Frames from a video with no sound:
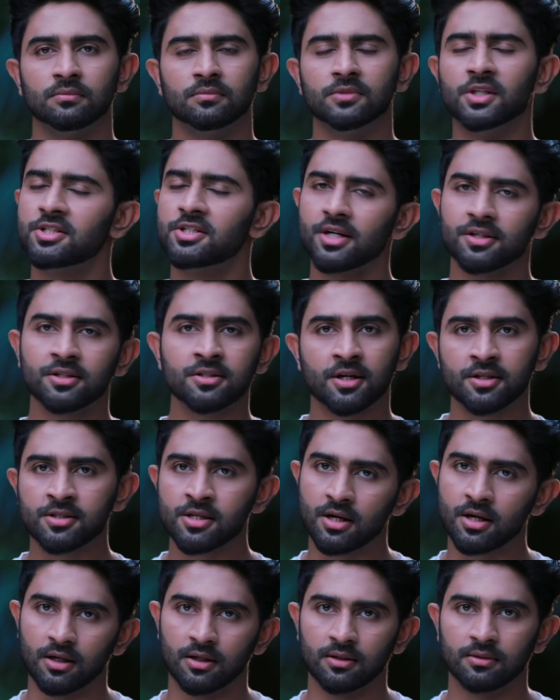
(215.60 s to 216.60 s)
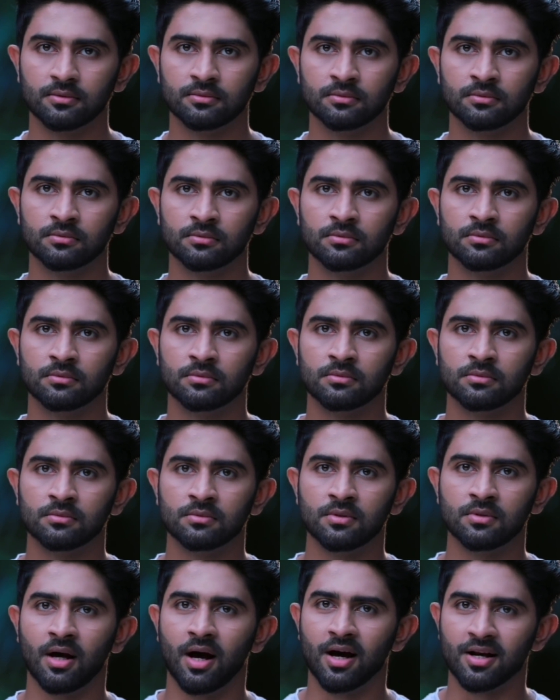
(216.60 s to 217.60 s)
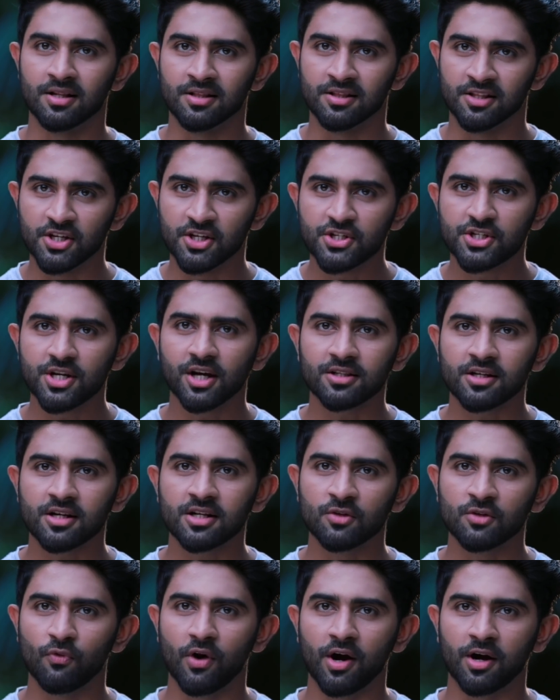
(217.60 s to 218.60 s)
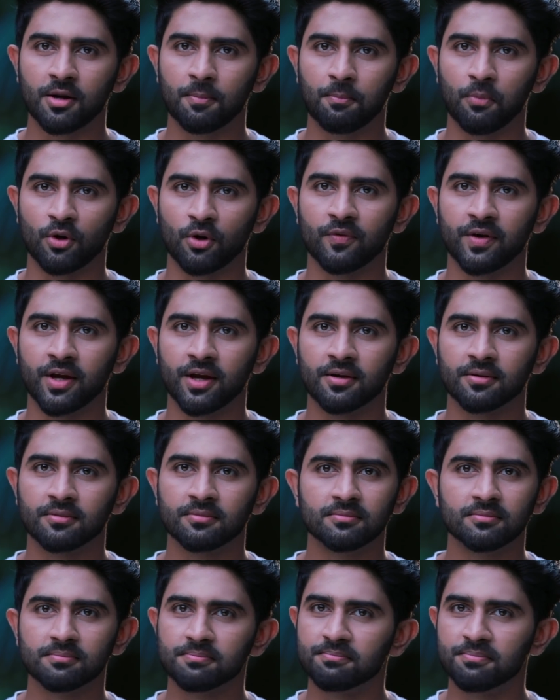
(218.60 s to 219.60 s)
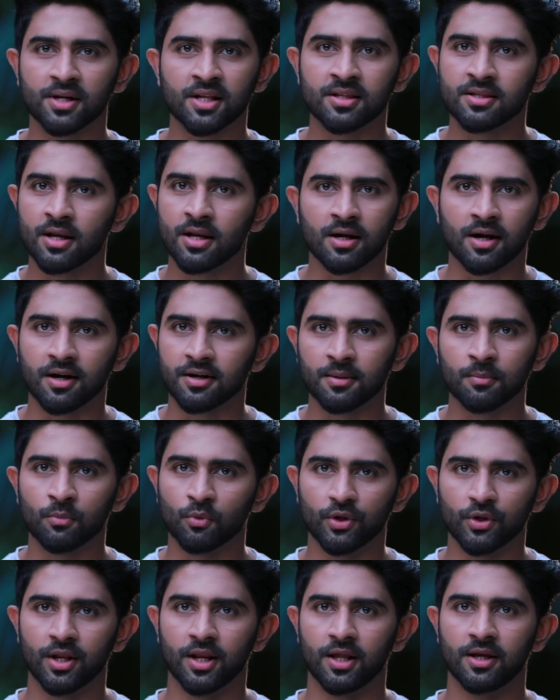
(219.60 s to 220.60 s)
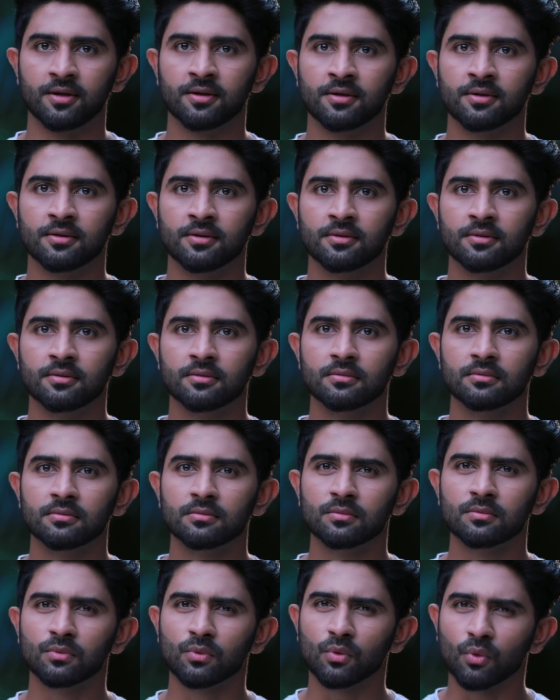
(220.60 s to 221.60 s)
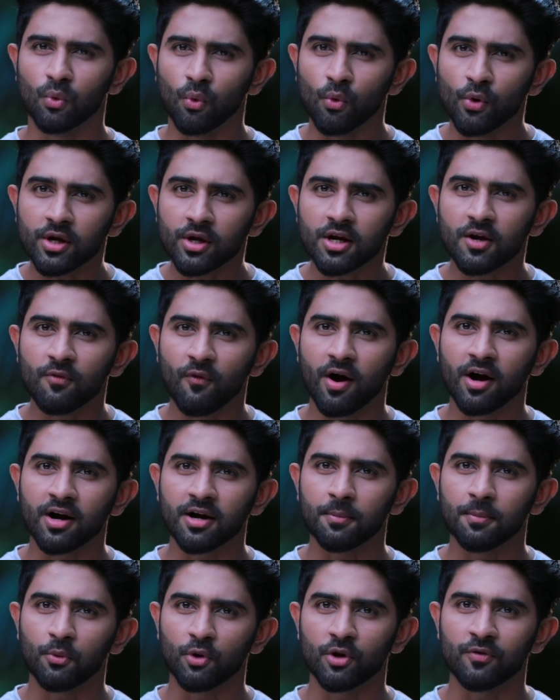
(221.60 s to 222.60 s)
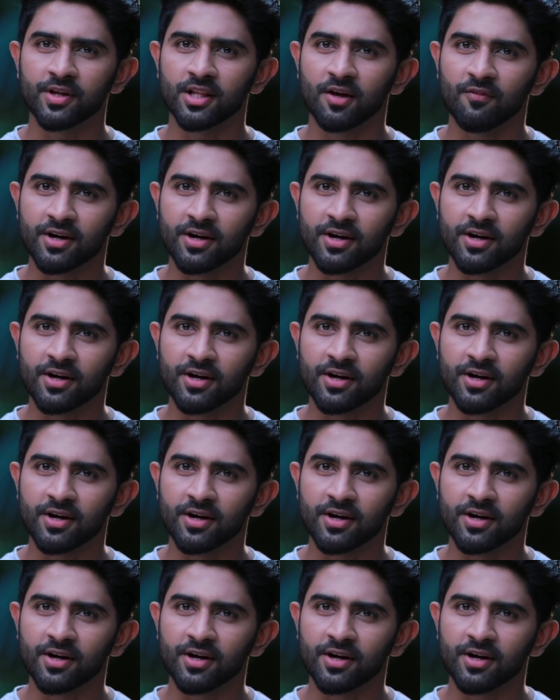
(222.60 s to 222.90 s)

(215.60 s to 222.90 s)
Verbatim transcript: நிச்சயதார்த்தம் நடந்திருக்கலாம் ஆனா நிச்சயதார்த்தத்துக்குன்னு வாங்கின புடவைய பிரீத்தியால கட்ட முடியல உனக்கு வாங்கின புடவையை தான் அவ